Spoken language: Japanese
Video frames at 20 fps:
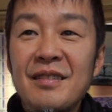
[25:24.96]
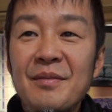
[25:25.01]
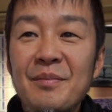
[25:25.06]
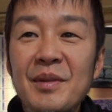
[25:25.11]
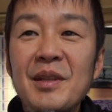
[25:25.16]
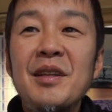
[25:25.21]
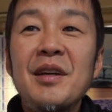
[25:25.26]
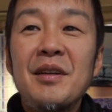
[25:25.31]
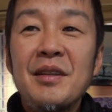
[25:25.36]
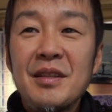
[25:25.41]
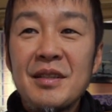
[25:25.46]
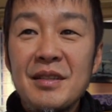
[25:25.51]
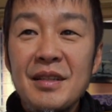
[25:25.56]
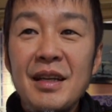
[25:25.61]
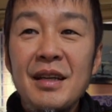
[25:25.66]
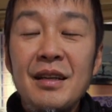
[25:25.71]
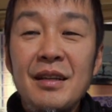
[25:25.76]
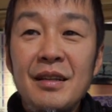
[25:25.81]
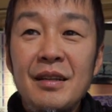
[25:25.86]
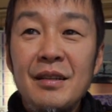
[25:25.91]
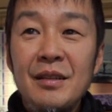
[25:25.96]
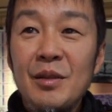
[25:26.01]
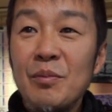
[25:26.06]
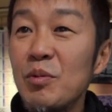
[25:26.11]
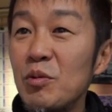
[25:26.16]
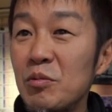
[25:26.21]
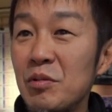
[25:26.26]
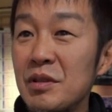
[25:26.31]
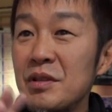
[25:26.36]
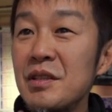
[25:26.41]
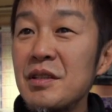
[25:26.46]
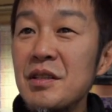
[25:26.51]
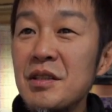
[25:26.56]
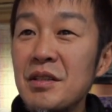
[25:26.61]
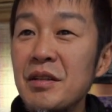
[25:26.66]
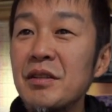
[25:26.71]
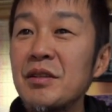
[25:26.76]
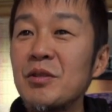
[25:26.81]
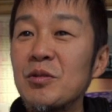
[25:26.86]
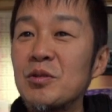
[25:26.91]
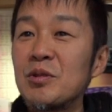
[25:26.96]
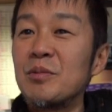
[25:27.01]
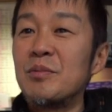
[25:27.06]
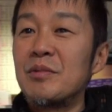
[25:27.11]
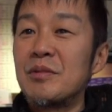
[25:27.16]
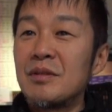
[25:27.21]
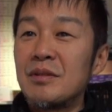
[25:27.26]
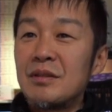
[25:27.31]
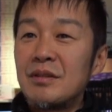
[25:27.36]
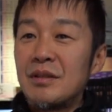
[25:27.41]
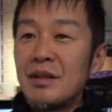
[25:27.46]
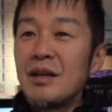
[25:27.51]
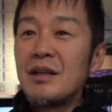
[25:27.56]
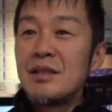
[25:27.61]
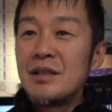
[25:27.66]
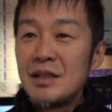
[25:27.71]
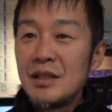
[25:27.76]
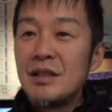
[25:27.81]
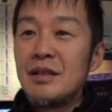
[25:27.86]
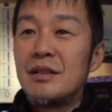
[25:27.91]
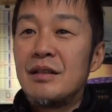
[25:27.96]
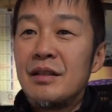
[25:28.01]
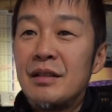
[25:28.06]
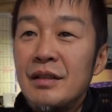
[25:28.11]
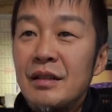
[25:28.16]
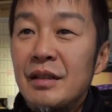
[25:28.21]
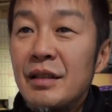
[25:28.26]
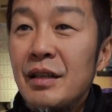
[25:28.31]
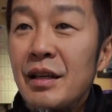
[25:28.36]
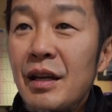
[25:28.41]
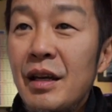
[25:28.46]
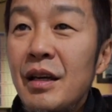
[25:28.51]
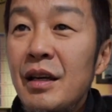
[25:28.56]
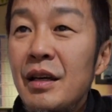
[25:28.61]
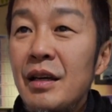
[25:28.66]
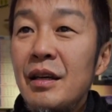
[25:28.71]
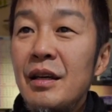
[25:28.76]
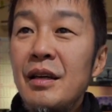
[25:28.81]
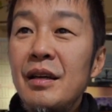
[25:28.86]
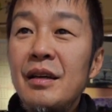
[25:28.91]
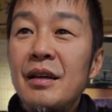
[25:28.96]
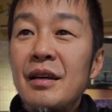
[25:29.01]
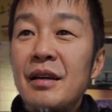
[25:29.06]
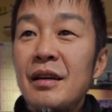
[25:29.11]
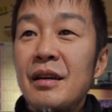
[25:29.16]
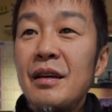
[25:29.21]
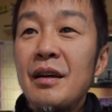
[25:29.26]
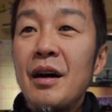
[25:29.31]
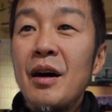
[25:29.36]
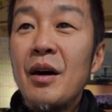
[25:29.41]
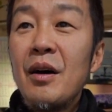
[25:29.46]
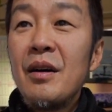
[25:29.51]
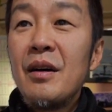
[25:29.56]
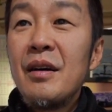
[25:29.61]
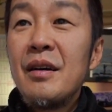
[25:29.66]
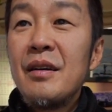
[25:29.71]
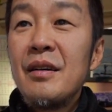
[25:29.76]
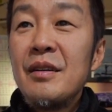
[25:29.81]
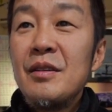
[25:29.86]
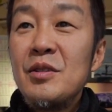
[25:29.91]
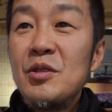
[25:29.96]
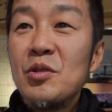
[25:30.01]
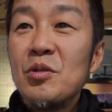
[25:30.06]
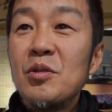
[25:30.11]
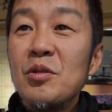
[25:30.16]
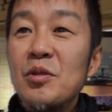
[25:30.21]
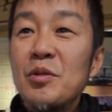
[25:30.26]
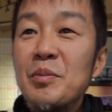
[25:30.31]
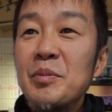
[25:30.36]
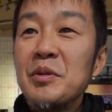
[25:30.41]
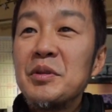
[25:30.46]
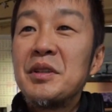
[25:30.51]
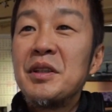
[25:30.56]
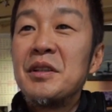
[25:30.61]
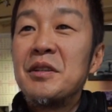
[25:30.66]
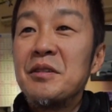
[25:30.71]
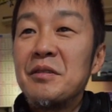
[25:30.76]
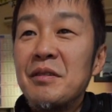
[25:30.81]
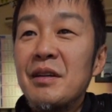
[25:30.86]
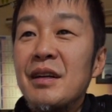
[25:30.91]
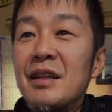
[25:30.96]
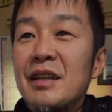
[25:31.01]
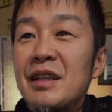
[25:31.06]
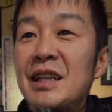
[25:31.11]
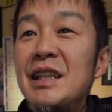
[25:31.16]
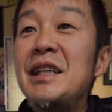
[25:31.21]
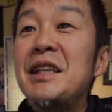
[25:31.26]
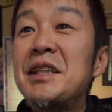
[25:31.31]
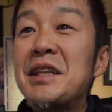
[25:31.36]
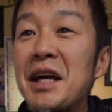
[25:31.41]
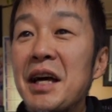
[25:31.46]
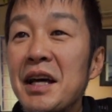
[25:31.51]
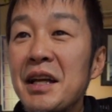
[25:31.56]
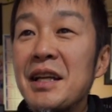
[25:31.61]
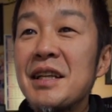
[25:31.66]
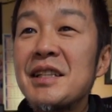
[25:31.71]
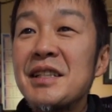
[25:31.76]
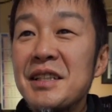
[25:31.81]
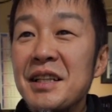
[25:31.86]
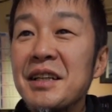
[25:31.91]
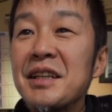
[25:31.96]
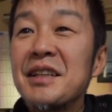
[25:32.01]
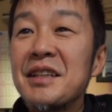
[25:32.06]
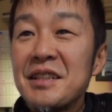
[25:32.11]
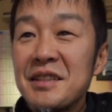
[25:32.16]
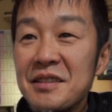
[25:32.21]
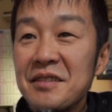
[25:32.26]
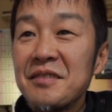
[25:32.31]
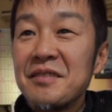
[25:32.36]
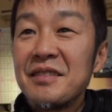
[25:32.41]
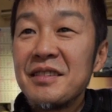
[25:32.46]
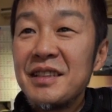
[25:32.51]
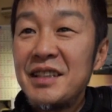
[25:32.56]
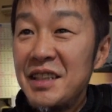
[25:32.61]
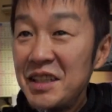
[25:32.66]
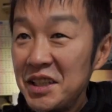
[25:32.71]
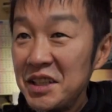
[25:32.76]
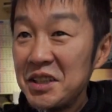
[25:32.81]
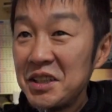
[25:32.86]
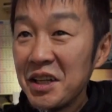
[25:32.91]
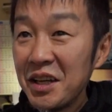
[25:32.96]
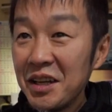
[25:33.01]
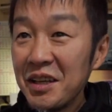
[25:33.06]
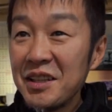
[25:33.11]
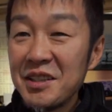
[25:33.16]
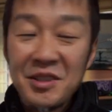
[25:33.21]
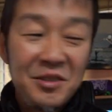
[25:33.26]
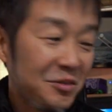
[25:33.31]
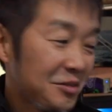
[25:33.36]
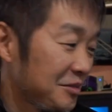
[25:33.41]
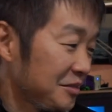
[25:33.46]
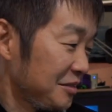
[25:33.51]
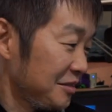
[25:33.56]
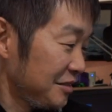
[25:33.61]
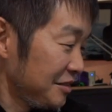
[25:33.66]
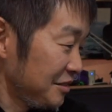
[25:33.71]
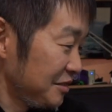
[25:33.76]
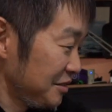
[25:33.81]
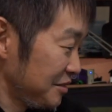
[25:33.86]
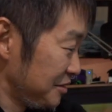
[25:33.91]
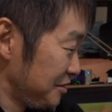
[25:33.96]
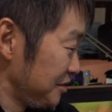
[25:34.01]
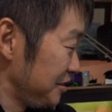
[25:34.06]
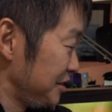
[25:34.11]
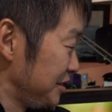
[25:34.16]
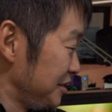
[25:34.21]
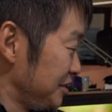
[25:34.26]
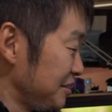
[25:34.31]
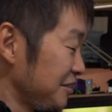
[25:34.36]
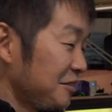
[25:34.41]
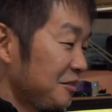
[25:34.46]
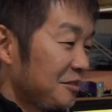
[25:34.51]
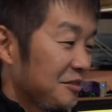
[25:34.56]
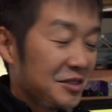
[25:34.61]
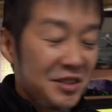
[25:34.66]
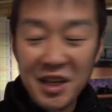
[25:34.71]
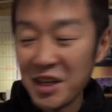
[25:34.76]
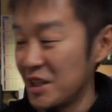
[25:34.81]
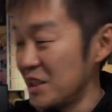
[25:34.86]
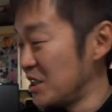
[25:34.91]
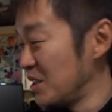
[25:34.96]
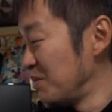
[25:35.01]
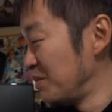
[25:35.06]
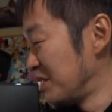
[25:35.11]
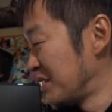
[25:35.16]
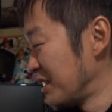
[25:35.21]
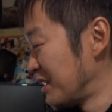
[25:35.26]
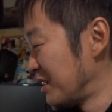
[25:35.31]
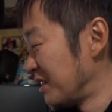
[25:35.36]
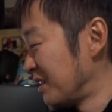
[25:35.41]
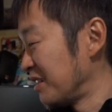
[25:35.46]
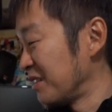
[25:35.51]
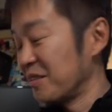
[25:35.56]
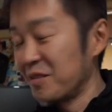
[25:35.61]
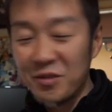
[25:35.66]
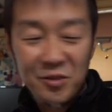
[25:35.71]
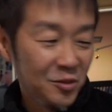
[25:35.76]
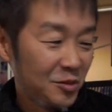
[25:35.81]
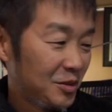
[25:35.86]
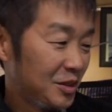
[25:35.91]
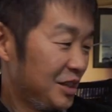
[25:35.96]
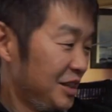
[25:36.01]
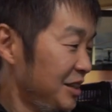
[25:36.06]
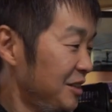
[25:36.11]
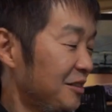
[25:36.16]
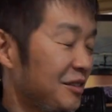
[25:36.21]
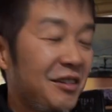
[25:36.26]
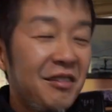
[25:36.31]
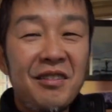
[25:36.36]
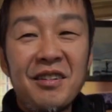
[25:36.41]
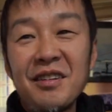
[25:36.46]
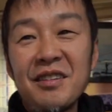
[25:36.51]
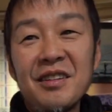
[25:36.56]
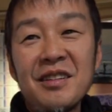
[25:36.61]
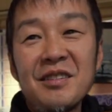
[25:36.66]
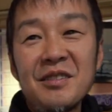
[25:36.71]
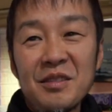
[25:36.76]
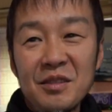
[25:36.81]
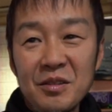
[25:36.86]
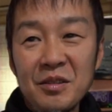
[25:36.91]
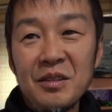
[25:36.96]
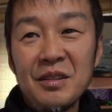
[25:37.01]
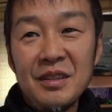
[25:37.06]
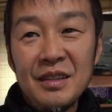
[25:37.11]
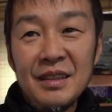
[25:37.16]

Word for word: みたいですねで僕は全然触ったこともないし、えー、情報を持ってるのは聞いた話だけですよ聞いた話をするっていうこの詐欺師みたいなことでいいのか分かんないですけど